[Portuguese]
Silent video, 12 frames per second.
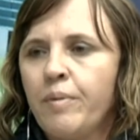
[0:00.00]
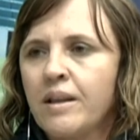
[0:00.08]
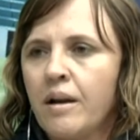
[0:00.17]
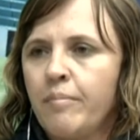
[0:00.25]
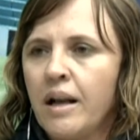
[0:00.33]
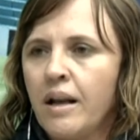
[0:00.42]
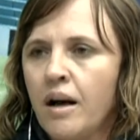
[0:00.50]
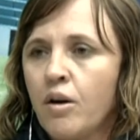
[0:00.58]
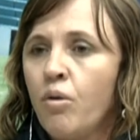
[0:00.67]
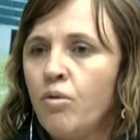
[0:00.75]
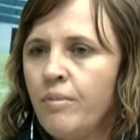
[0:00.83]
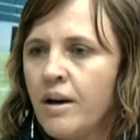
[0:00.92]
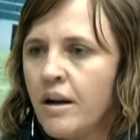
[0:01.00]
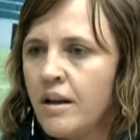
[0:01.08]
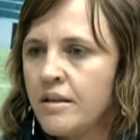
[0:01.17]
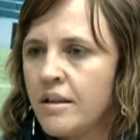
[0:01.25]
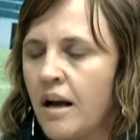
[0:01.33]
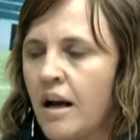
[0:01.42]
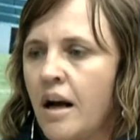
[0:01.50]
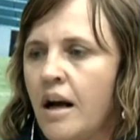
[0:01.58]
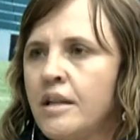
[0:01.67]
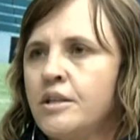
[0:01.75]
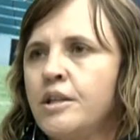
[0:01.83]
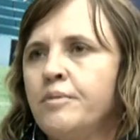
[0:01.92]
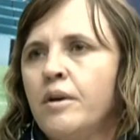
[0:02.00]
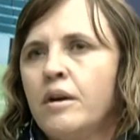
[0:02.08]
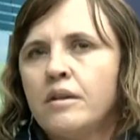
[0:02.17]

para trabalhar com uma realidade,